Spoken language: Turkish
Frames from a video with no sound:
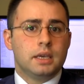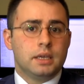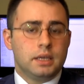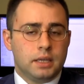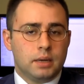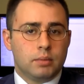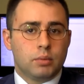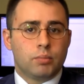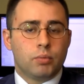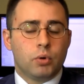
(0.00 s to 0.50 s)

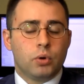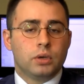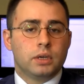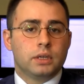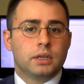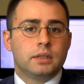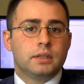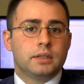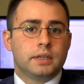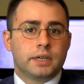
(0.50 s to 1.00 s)
yine bu
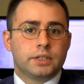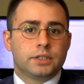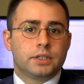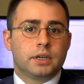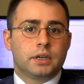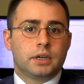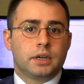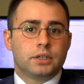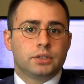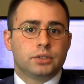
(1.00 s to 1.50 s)
bölgede
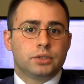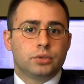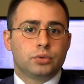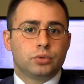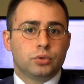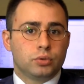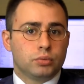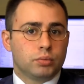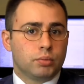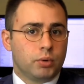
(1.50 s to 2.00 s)
dirençle
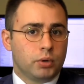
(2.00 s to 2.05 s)
karşılaşıyoruz.